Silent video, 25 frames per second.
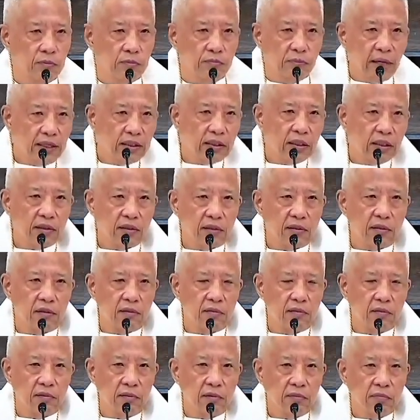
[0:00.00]
Bakit?
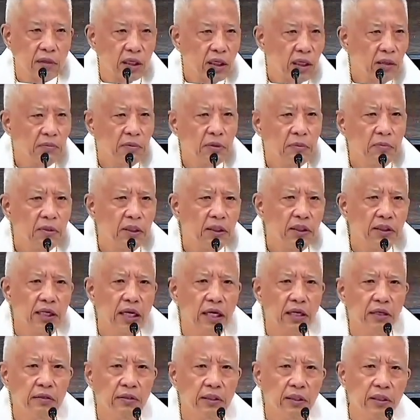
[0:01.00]
Maraming mga
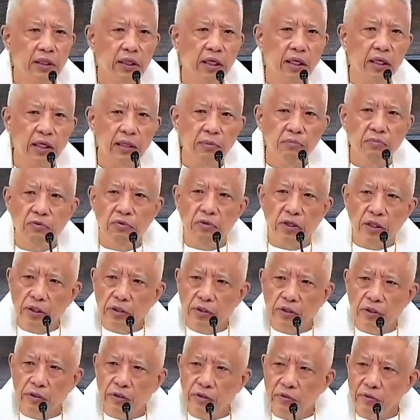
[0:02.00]
tao hindi alam kung
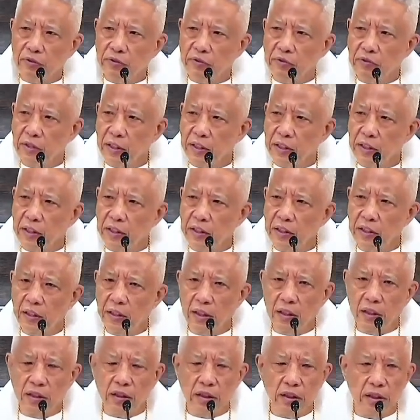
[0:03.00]
ano ang tungkulin ni
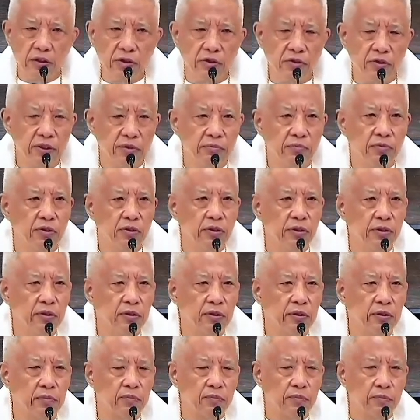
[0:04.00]
dito sa
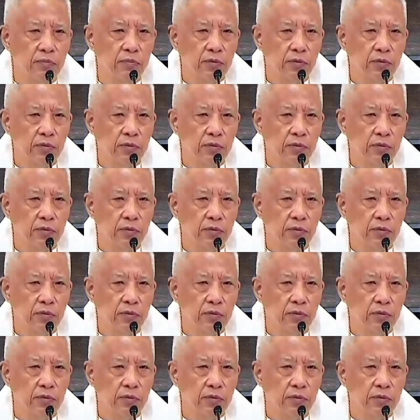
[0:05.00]
mundo.